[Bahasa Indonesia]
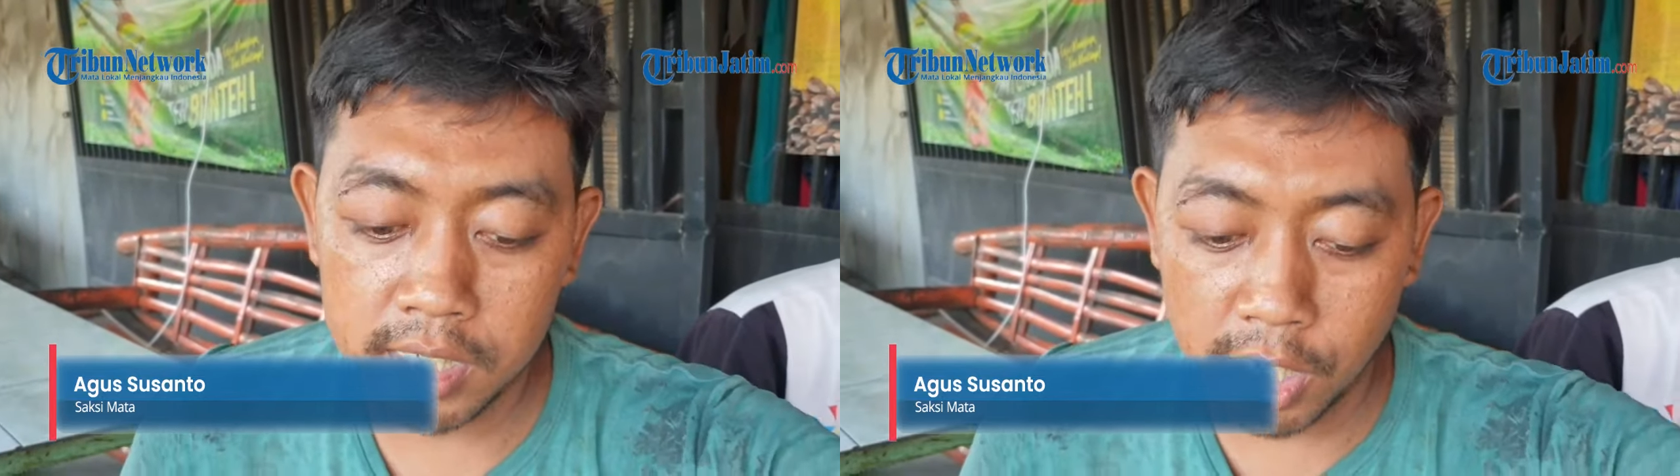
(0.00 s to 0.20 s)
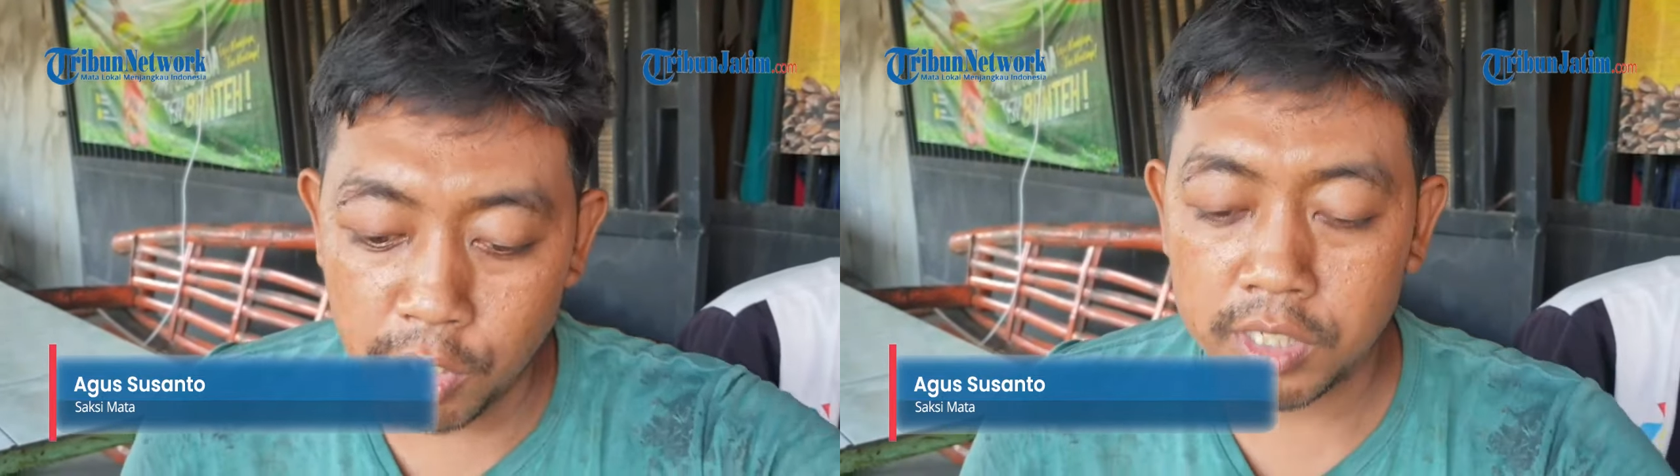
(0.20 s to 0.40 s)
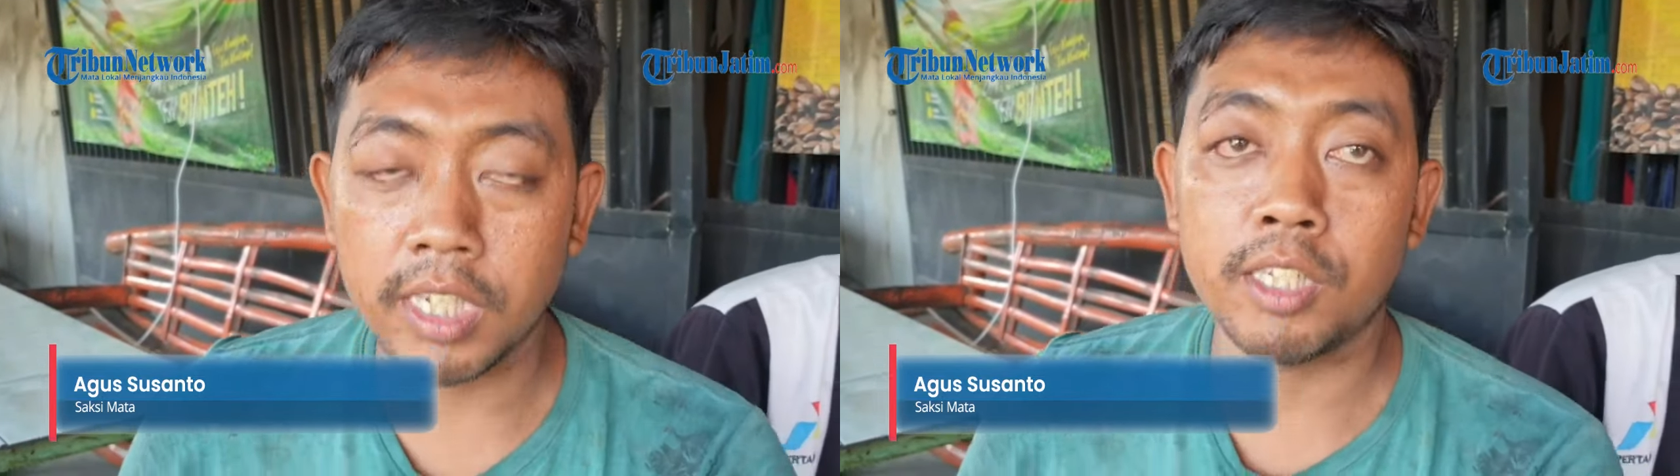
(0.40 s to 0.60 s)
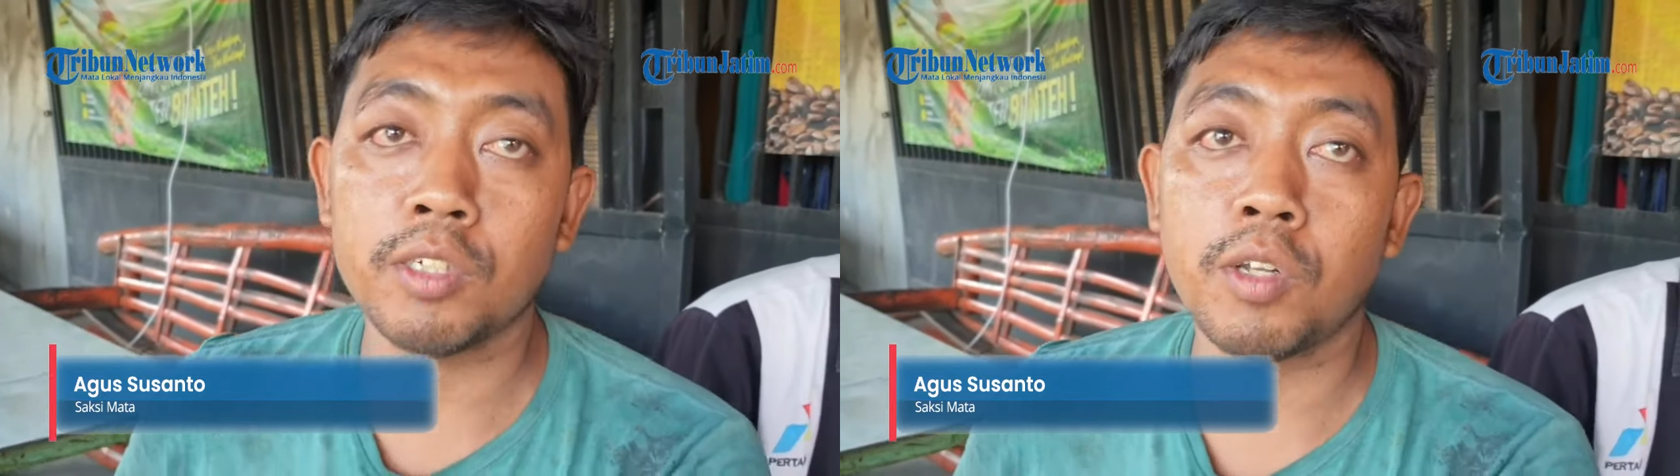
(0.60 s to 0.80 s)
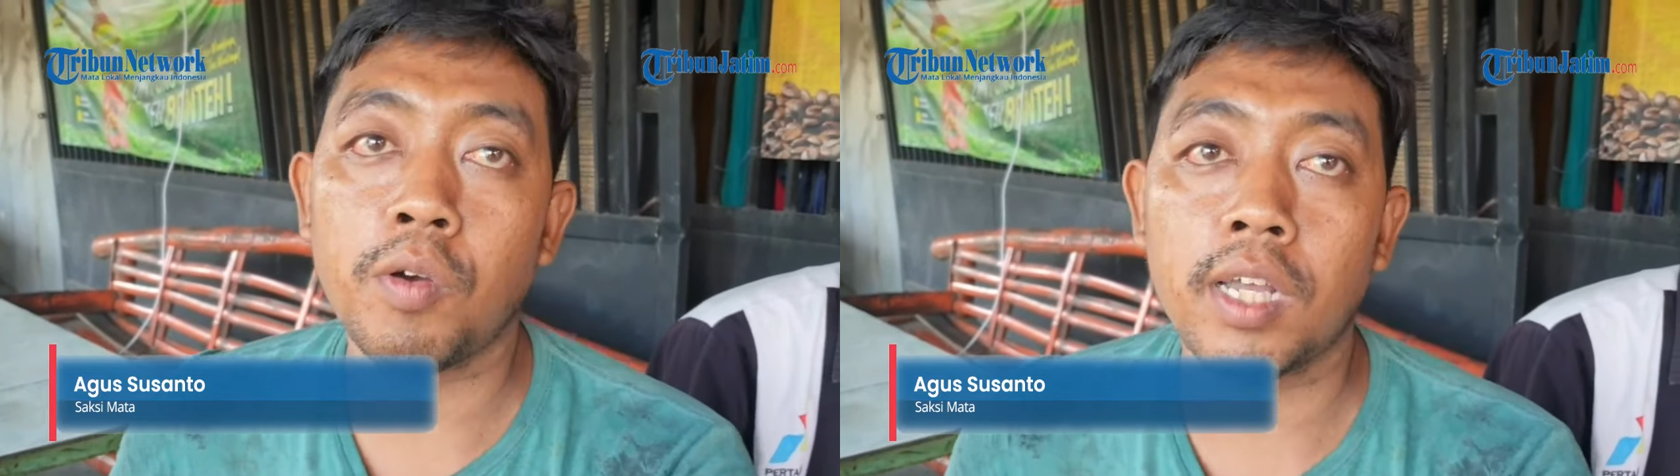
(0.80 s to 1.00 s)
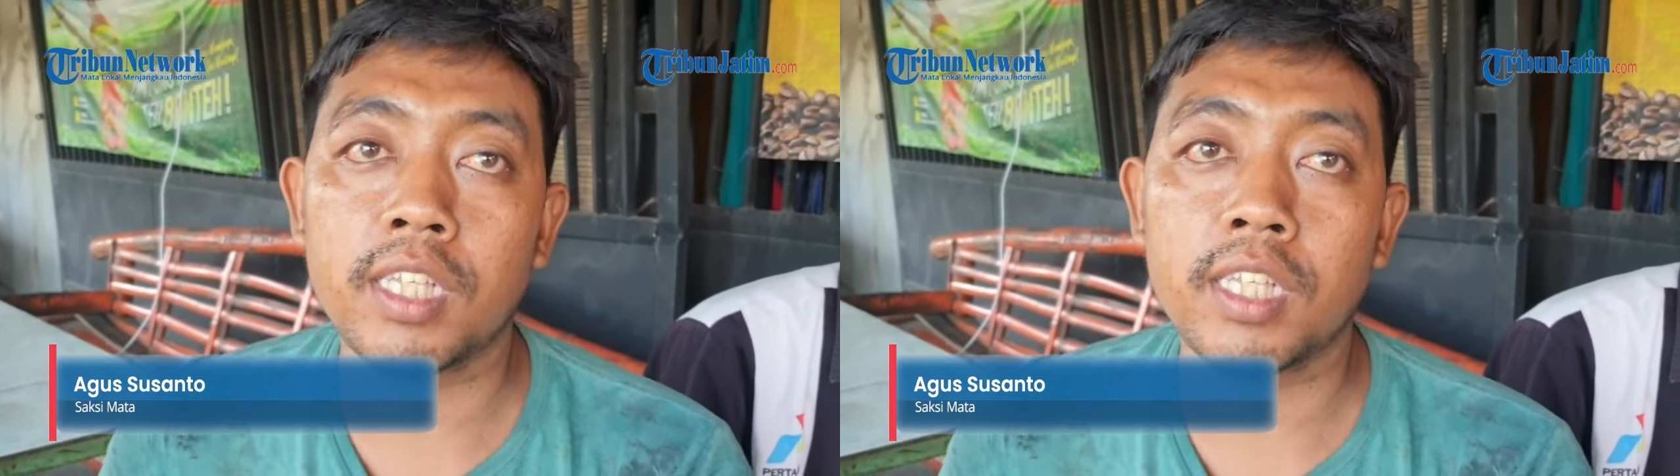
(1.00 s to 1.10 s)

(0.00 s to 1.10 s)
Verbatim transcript: shoot gitu doang